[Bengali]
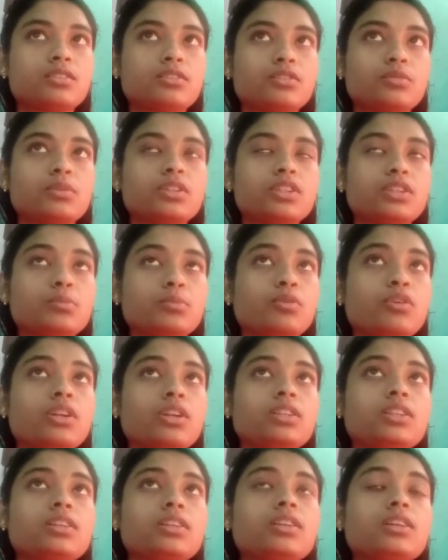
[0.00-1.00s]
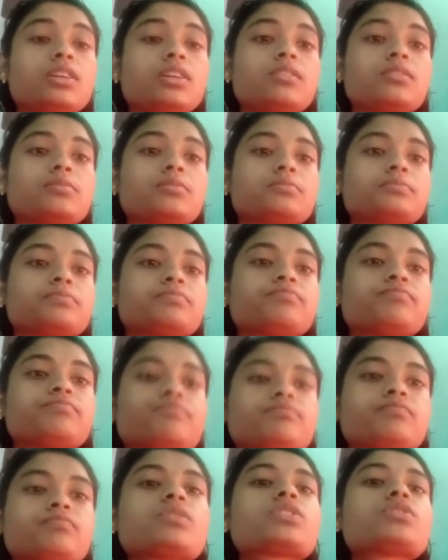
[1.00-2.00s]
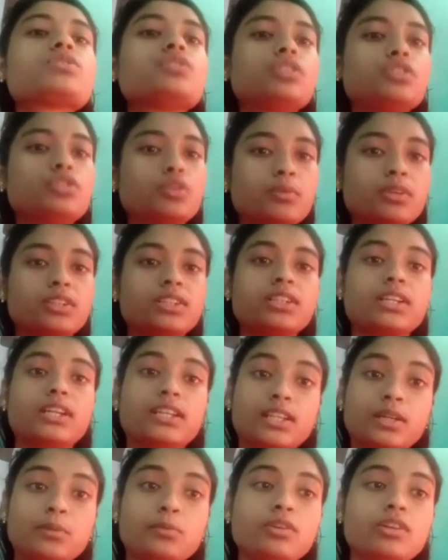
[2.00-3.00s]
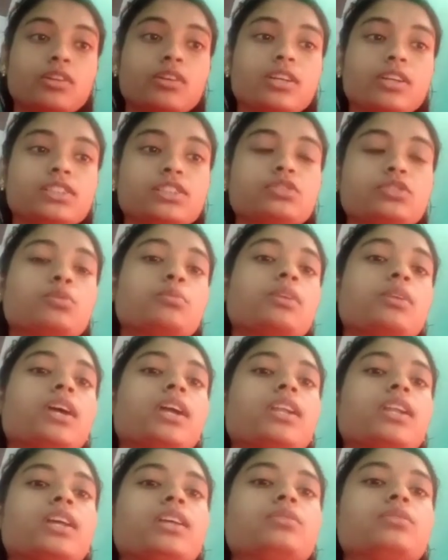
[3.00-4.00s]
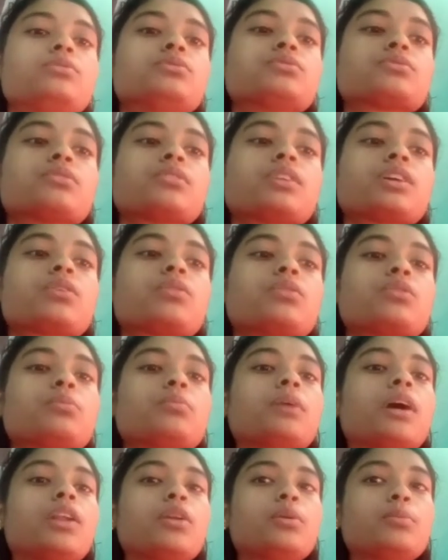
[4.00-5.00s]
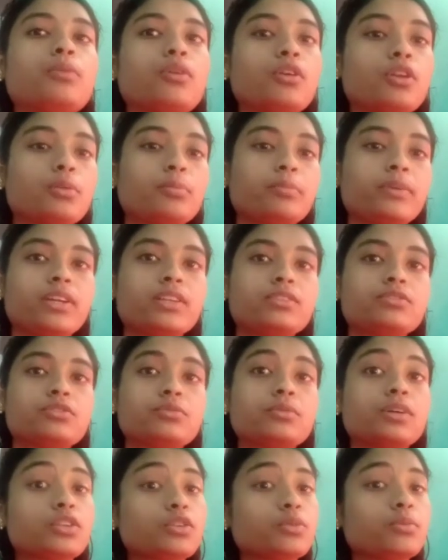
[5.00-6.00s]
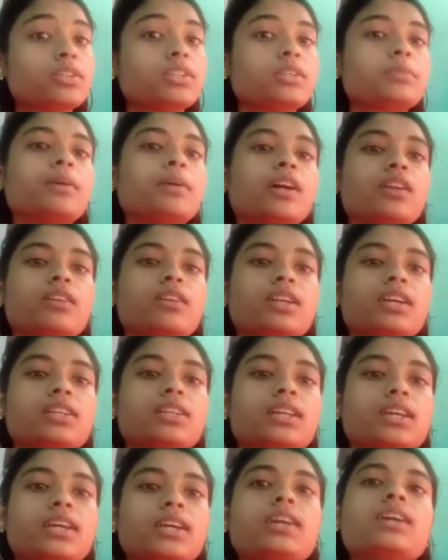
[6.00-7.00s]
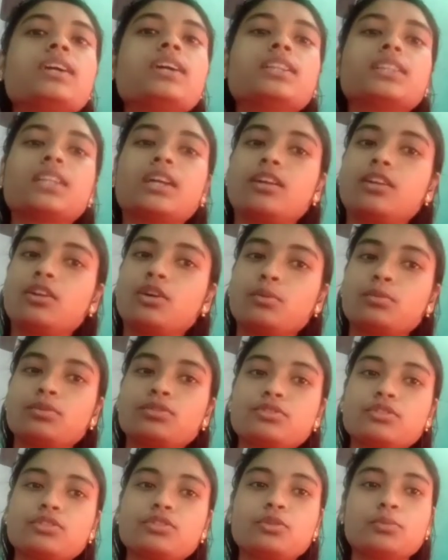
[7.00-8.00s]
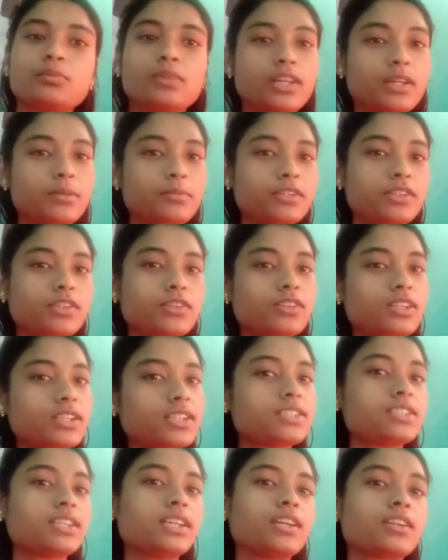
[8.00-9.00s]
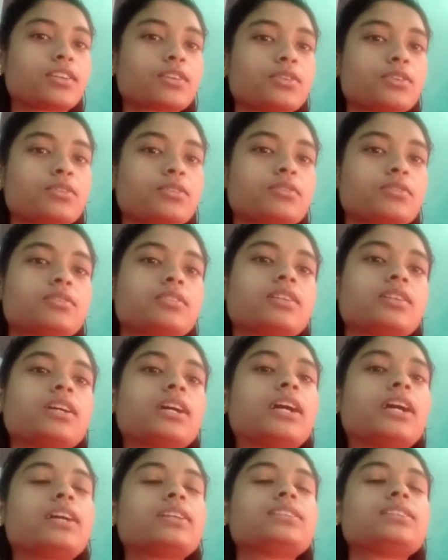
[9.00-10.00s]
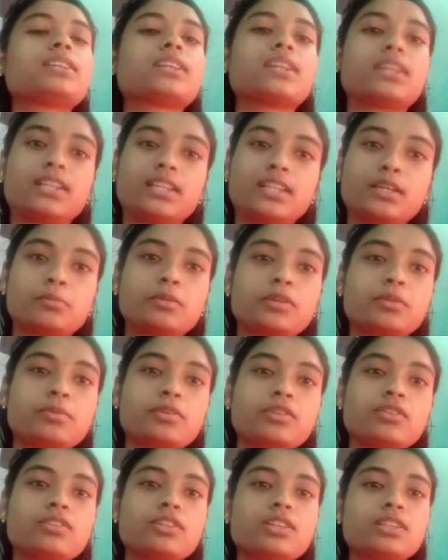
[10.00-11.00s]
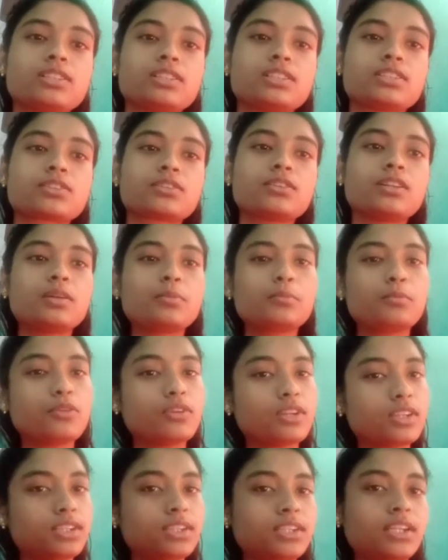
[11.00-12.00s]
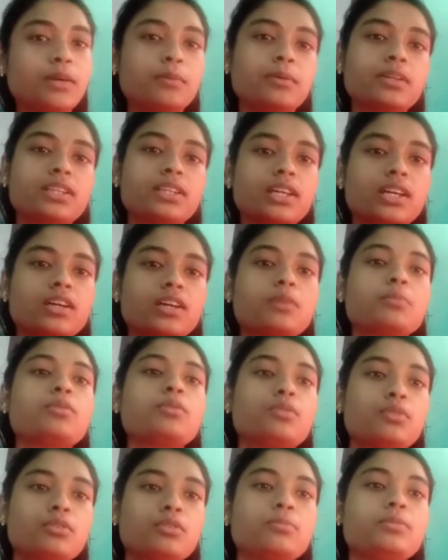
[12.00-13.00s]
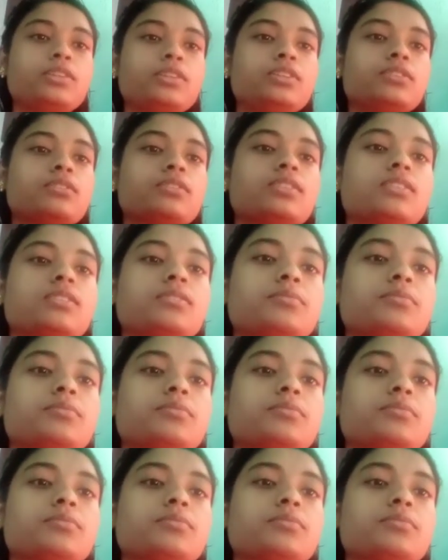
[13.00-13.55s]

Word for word: তোমাদের বডিতে যদি তোমাদের এটা মনে হয় যে তোমরা এটা ইউজ করে কোনো ভালো ফল পেয়েছো বা তোমাদের ভালো লেগে থাকে তাহলে অবশ্যই তোমরা এই ভিডিওটা শেয়ার করো আজ এখানেই আমার ভিডিওটা শেষ করলাম পরের দিন আবার দেখা হবে অন্য ভিডিও